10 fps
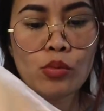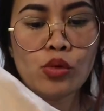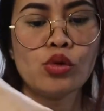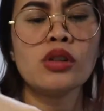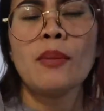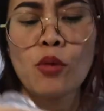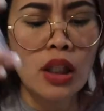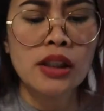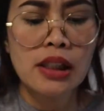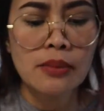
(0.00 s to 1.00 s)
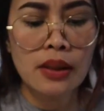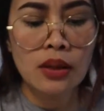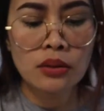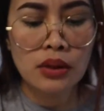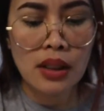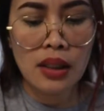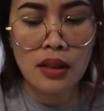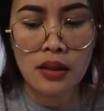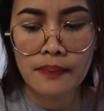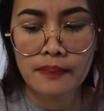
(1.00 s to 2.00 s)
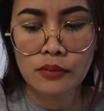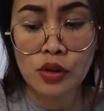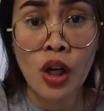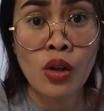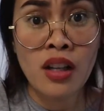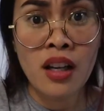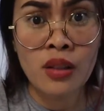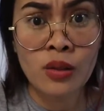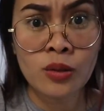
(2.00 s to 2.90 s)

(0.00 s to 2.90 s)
Sus, kay lagsik bitang tanan. Sao na lang.